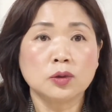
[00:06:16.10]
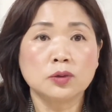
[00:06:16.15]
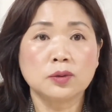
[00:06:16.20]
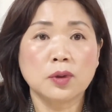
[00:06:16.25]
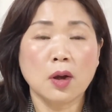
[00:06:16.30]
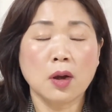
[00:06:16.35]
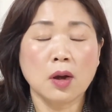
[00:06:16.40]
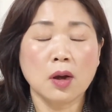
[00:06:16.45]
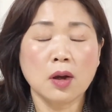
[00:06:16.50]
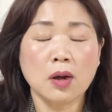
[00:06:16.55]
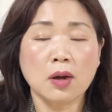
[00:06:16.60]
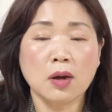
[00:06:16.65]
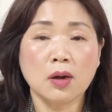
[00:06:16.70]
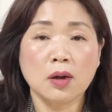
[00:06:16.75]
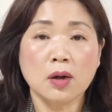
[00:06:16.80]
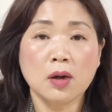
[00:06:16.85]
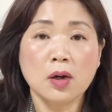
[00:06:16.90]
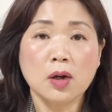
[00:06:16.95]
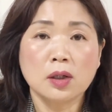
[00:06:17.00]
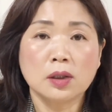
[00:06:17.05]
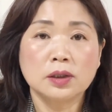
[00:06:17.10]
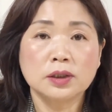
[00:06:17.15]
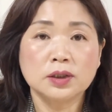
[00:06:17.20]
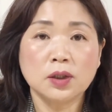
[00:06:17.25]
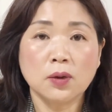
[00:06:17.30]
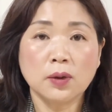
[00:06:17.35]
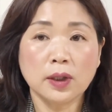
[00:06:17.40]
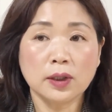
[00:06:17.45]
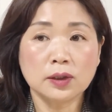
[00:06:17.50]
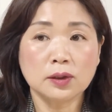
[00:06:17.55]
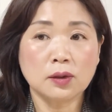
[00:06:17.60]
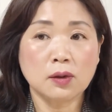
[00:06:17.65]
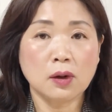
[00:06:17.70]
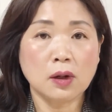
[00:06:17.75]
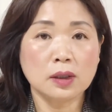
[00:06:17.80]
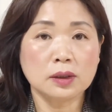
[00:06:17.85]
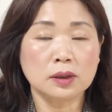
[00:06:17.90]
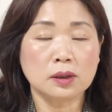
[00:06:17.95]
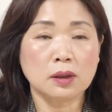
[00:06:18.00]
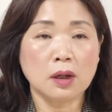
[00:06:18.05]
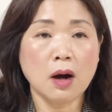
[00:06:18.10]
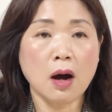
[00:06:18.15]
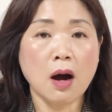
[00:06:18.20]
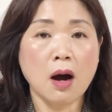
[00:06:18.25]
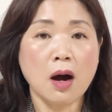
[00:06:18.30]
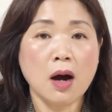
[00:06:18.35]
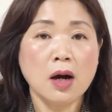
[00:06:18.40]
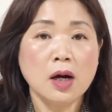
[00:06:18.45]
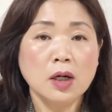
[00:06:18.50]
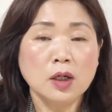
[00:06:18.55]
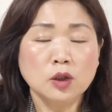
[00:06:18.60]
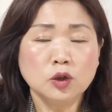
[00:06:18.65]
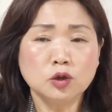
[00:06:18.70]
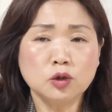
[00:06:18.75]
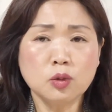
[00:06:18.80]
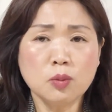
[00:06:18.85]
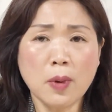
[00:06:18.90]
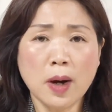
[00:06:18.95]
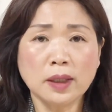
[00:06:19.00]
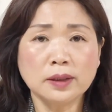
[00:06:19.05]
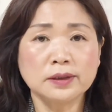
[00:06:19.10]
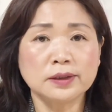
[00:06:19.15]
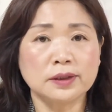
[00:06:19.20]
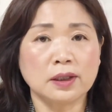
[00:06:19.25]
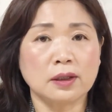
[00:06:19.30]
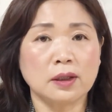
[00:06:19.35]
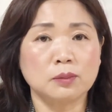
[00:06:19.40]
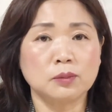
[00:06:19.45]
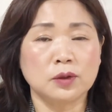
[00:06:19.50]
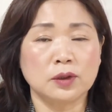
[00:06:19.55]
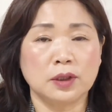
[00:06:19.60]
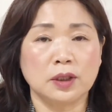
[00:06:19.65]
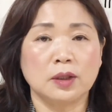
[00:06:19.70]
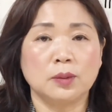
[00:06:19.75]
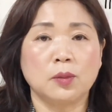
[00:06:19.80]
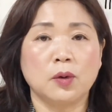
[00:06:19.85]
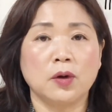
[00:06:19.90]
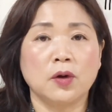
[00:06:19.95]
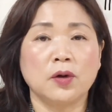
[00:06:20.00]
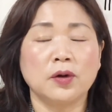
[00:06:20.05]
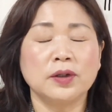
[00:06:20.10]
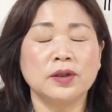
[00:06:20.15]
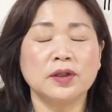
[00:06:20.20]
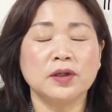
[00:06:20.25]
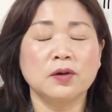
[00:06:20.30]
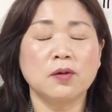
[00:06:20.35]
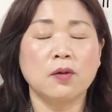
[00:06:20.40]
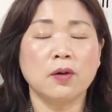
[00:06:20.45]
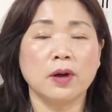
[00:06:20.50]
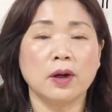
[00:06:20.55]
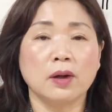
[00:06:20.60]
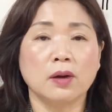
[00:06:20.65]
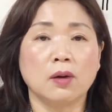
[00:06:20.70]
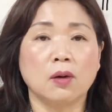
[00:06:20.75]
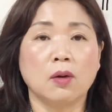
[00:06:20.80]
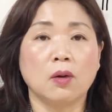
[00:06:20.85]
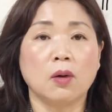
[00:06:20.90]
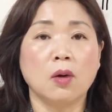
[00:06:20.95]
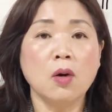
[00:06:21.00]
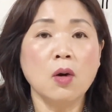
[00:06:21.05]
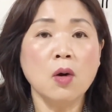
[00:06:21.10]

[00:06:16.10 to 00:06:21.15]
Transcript: 근데 그 성에 들어가니까 수많은 사람들이 모여 있는 거예요.